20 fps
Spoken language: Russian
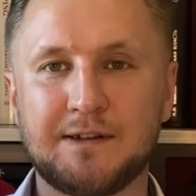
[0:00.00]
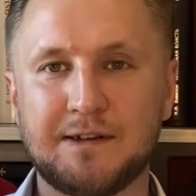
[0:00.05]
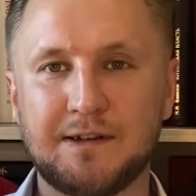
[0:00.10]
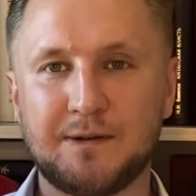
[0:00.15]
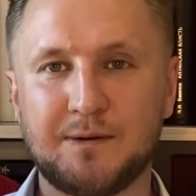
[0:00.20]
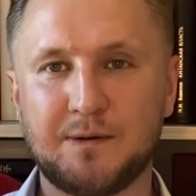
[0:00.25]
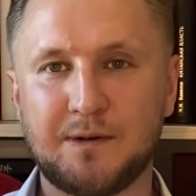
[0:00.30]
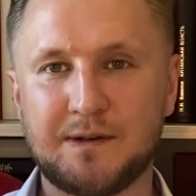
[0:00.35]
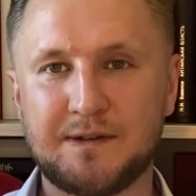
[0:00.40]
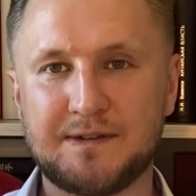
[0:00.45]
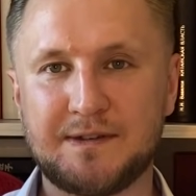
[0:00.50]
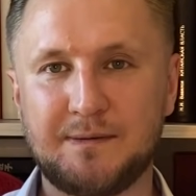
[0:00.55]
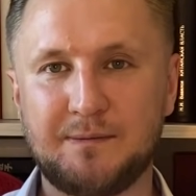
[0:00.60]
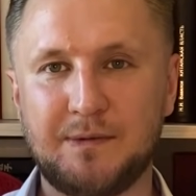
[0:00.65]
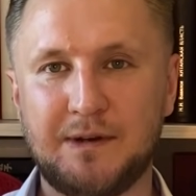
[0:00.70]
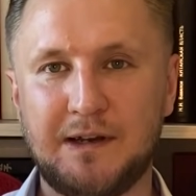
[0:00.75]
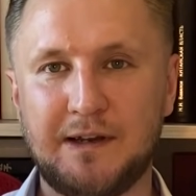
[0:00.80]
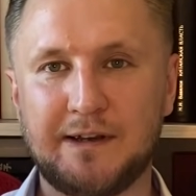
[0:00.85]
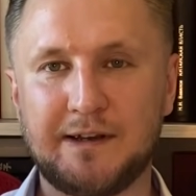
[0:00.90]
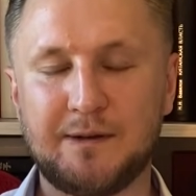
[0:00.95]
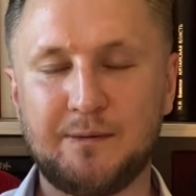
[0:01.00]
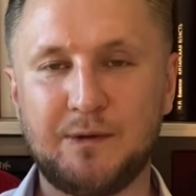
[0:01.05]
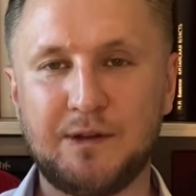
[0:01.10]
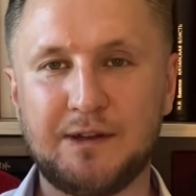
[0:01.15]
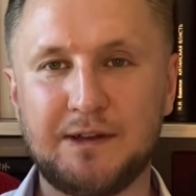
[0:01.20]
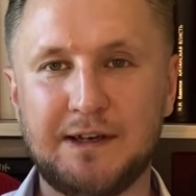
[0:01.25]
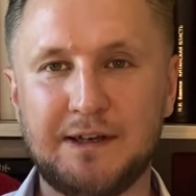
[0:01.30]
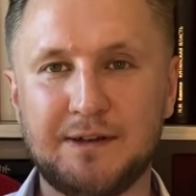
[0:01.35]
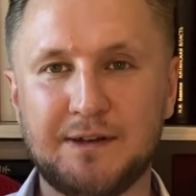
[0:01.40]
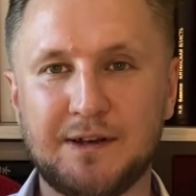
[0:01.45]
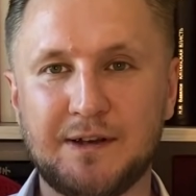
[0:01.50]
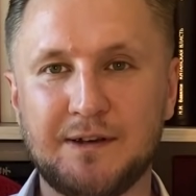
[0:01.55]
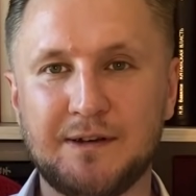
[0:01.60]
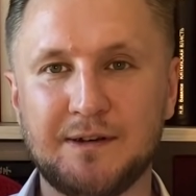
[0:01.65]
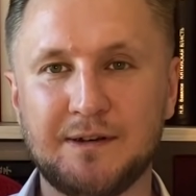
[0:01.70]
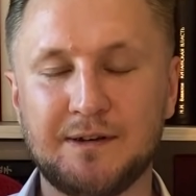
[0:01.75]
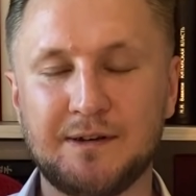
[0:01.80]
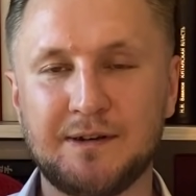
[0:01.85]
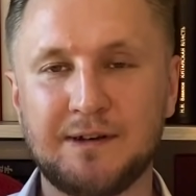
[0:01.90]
который забыли комментаторы,